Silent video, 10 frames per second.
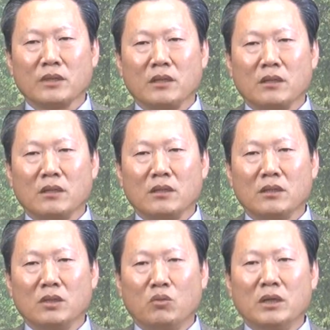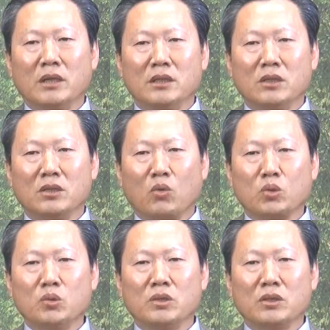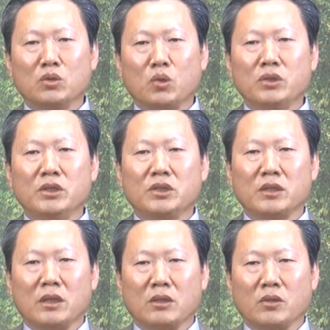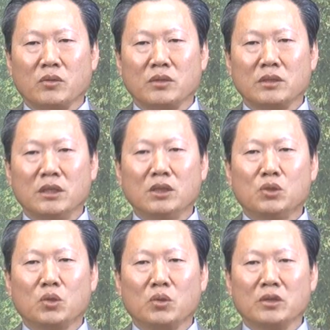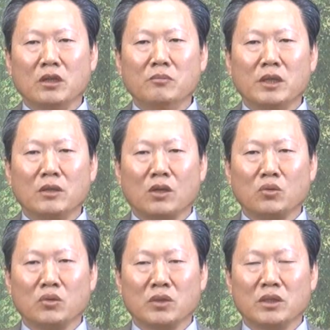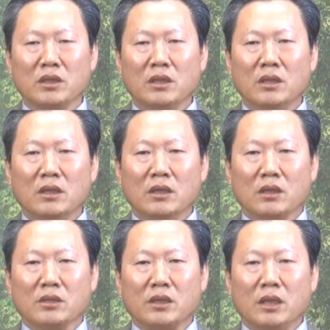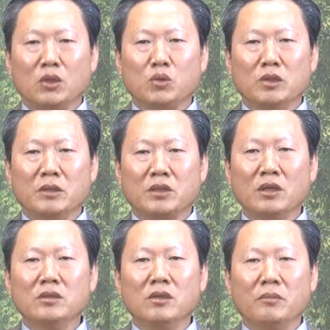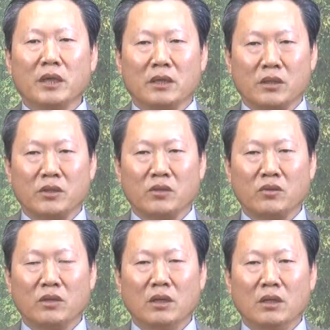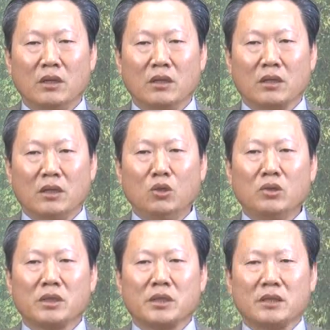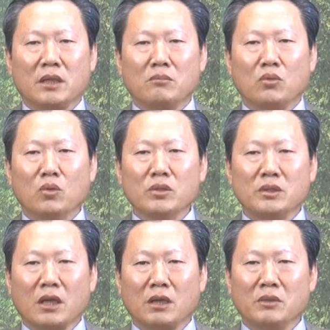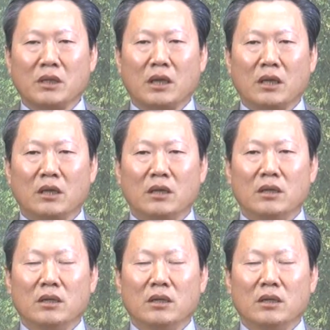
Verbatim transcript: 어, 이 원래 이 오순절은 초실절이라 그래요. 최초로 열매를 거두는 그래서 예수님이 첫 열매가 되셔요. 인류 역사상 모든 사람은 다